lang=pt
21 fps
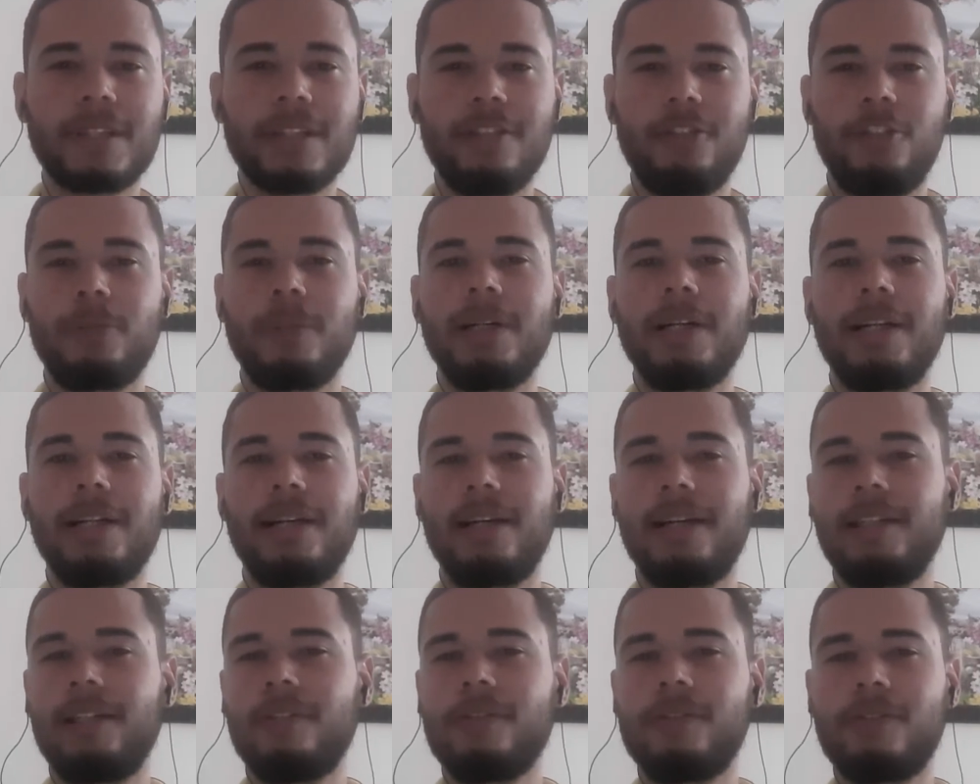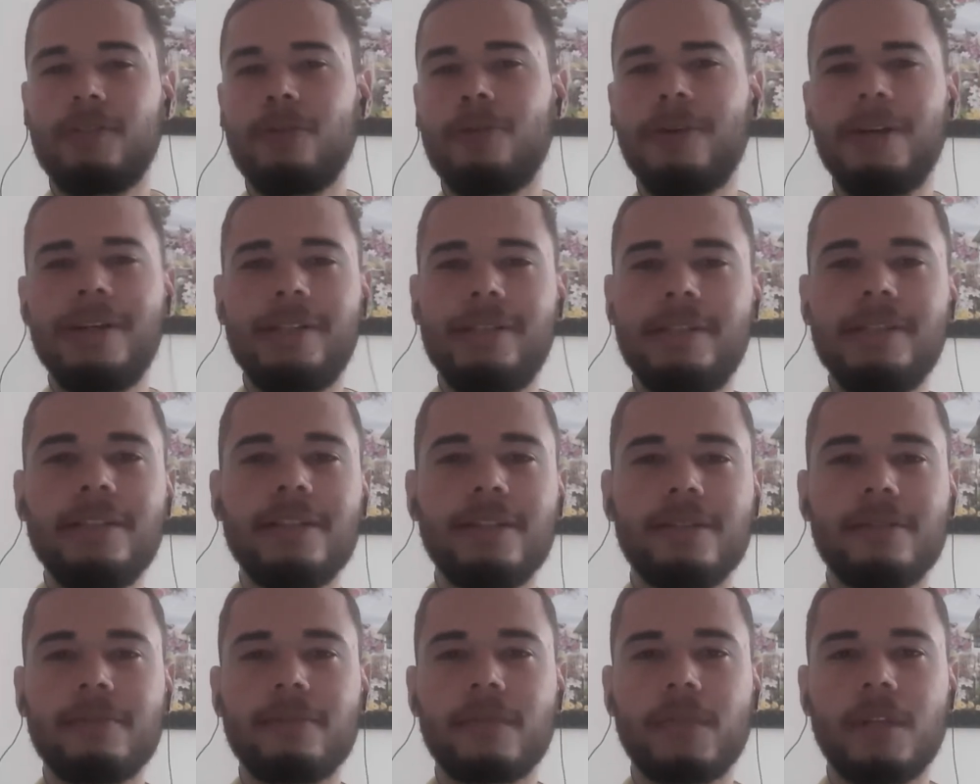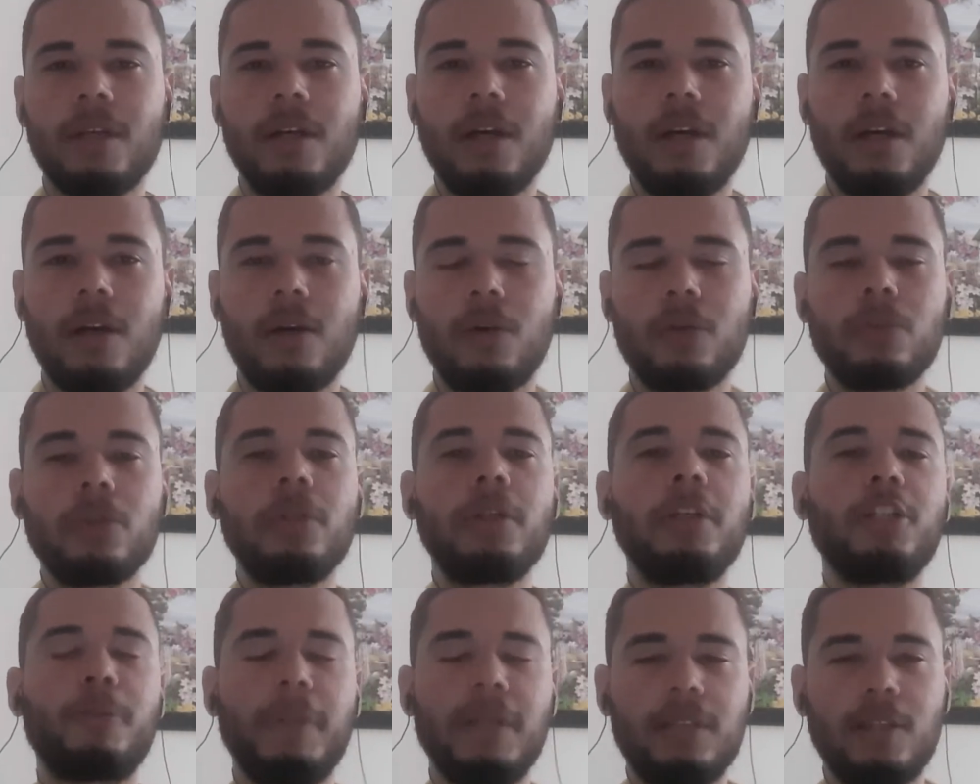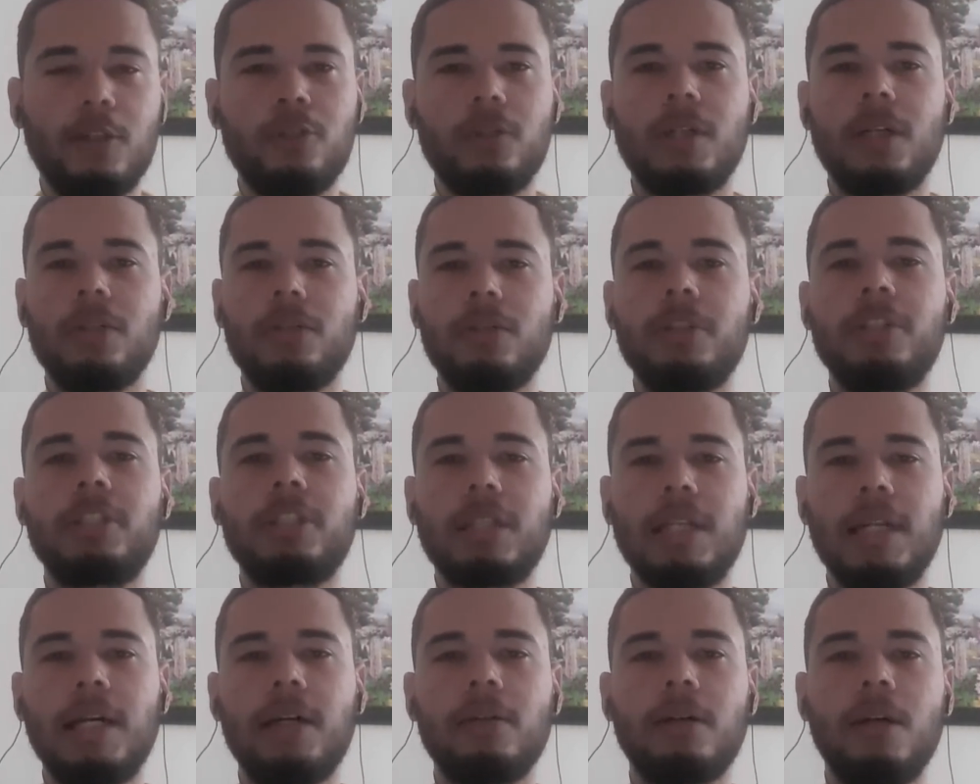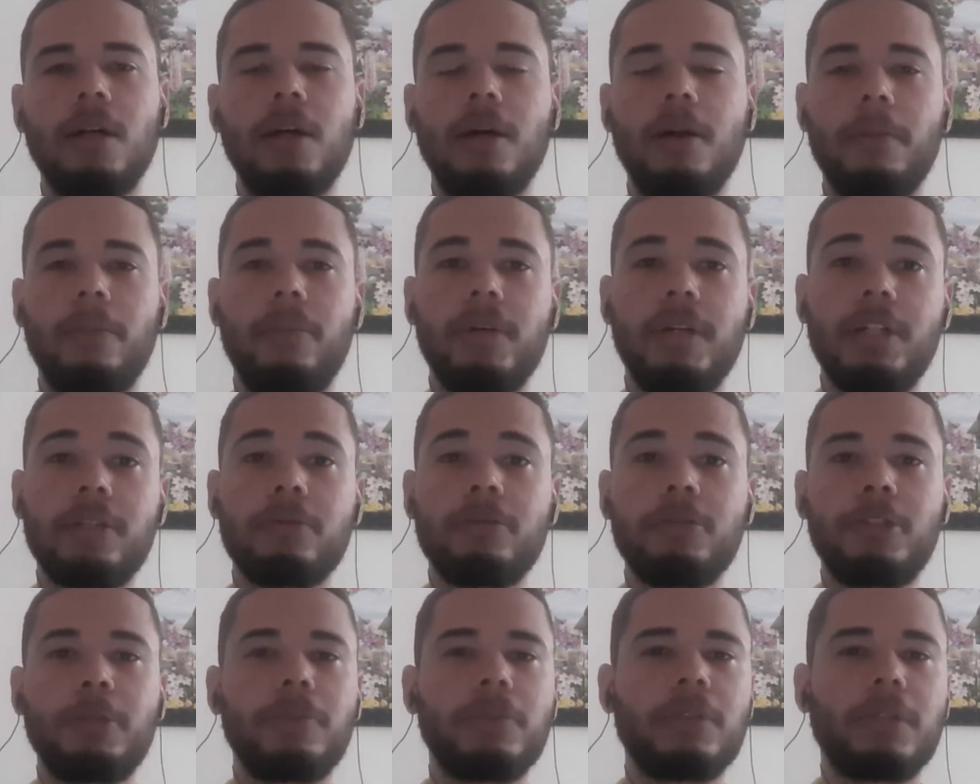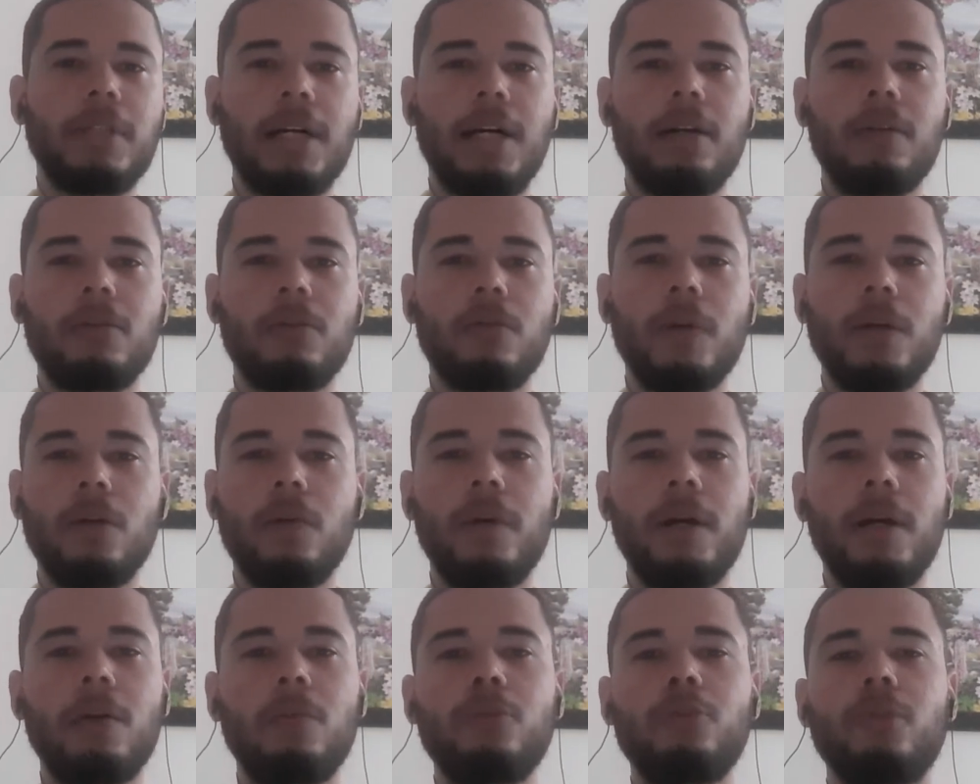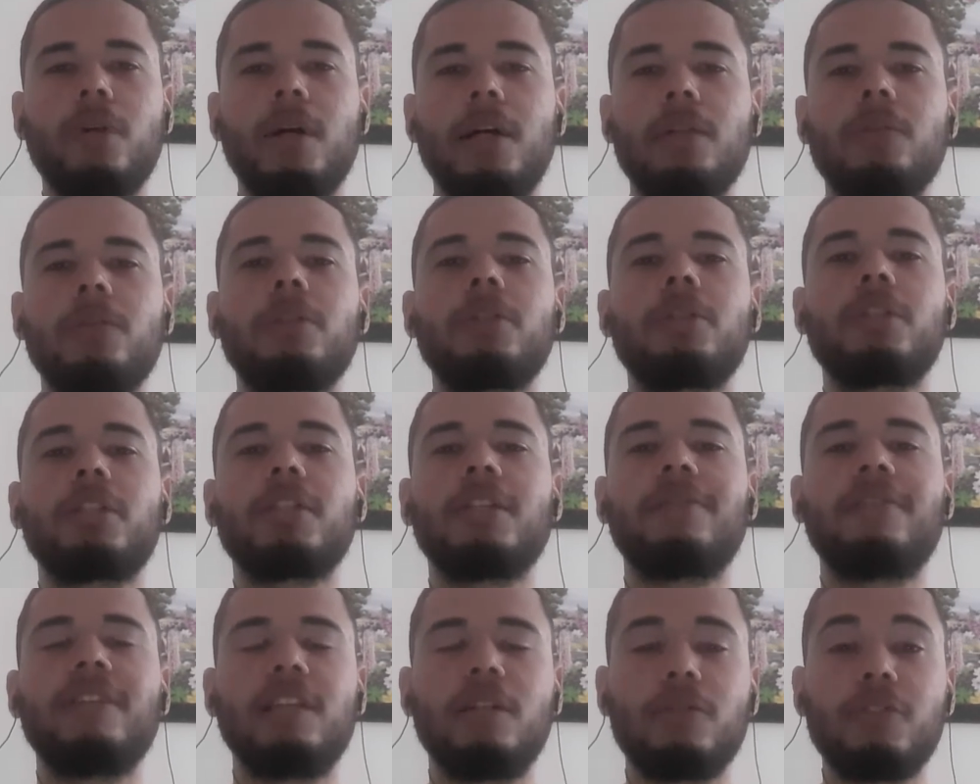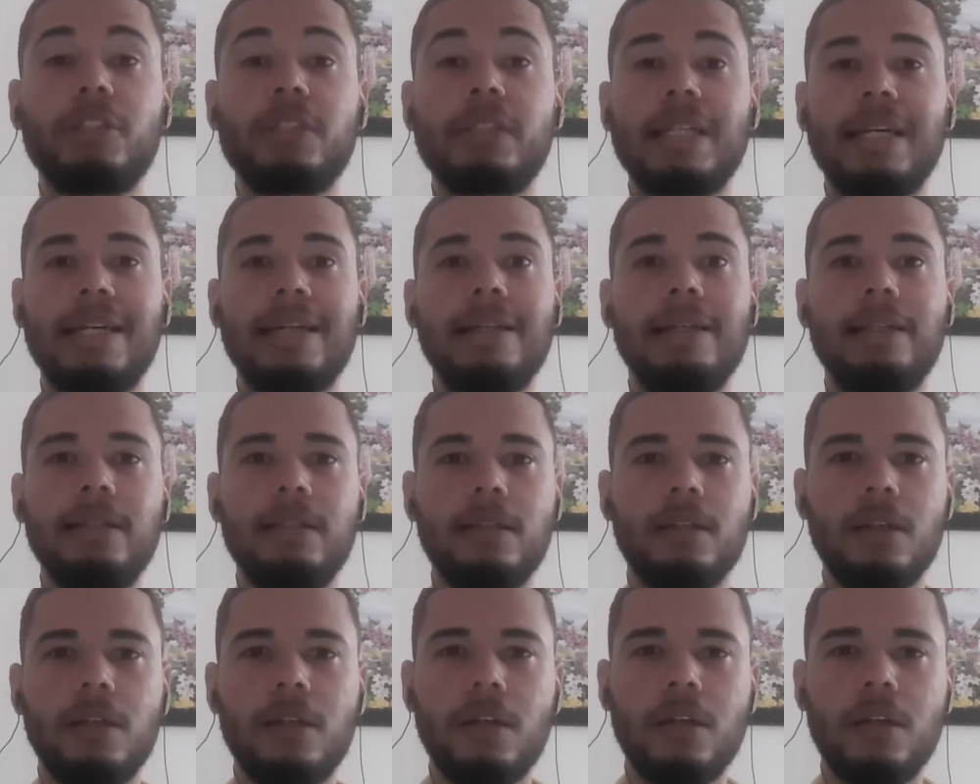Tinha uma galera ali que você não conhecia. Com todo respeito aos jogadores, claro, por eles não disputaram, não, não eram os jogadores que deveriam estar ali.